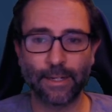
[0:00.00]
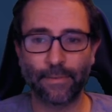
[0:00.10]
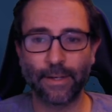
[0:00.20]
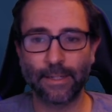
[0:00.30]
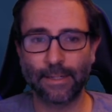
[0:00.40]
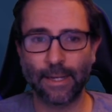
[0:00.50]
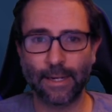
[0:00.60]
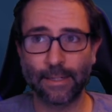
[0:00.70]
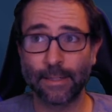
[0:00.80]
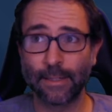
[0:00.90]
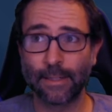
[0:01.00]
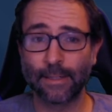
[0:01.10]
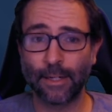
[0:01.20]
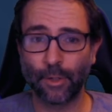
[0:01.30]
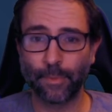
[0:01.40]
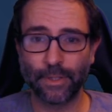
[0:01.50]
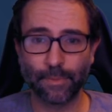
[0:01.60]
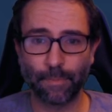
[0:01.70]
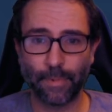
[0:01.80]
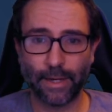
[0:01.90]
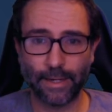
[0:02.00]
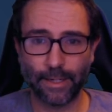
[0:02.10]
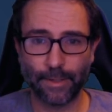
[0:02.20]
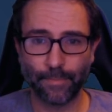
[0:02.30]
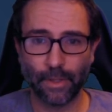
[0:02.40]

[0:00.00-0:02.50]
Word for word: Da war ja die Line, glaube ich, bei